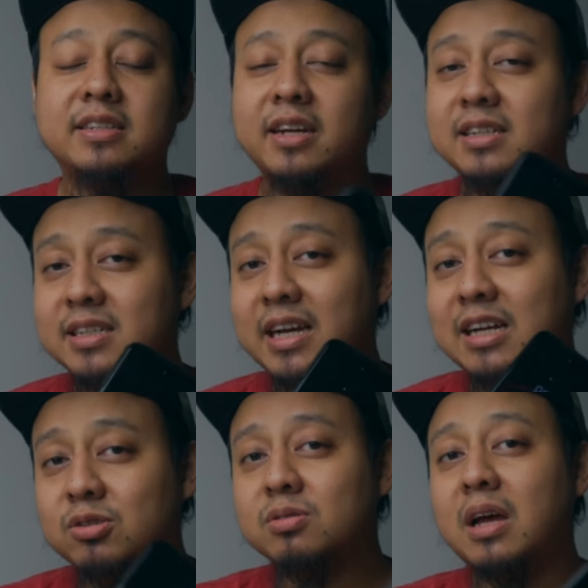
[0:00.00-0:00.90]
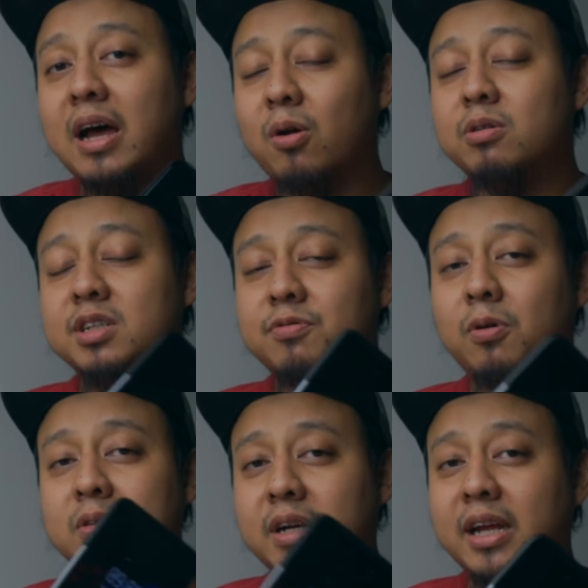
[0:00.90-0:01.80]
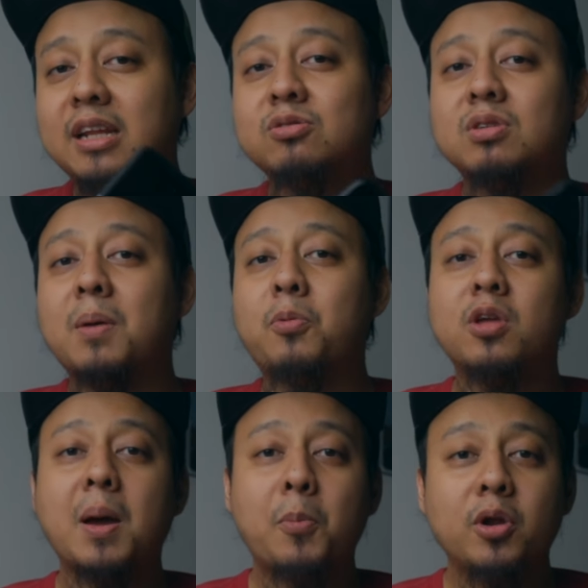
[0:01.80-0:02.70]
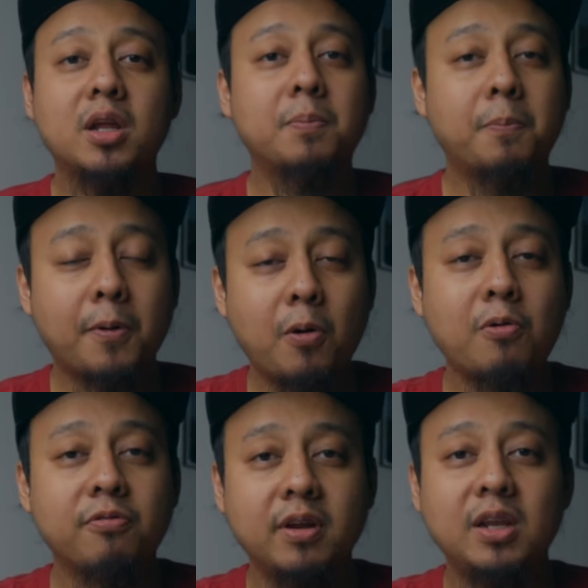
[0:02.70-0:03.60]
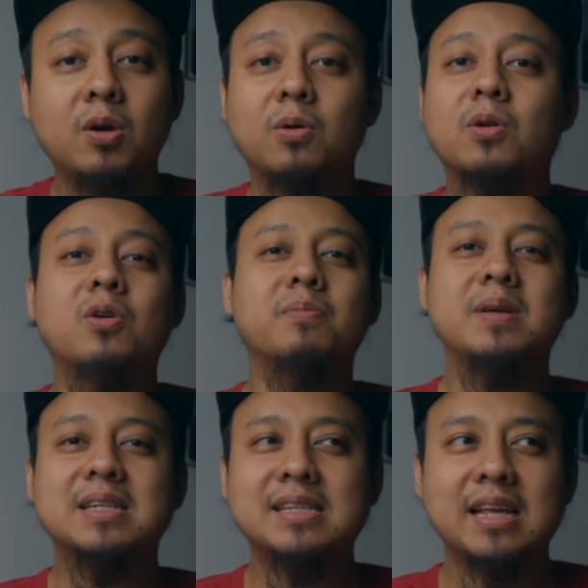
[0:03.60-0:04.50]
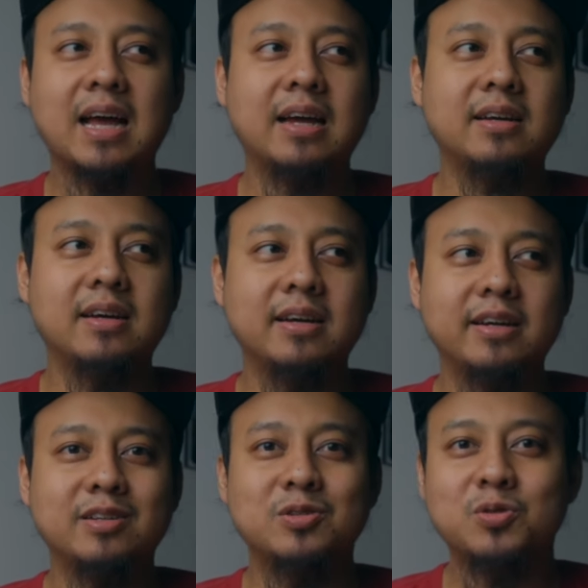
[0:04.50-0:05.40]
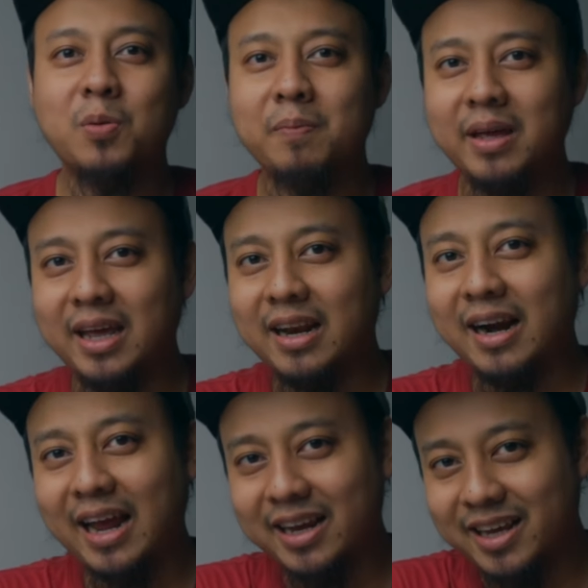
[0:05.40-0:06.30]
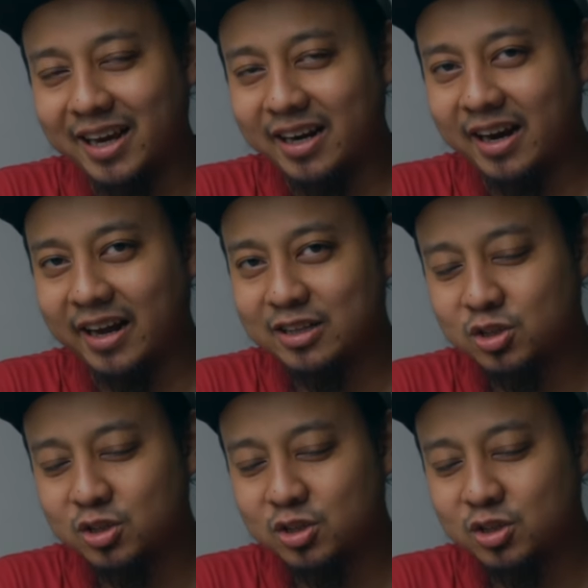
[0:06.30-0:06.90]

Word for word: jadi si Asus ROG Phone 3 ini sudah punya mode pro video lo bisa uh, zoom in racking dengan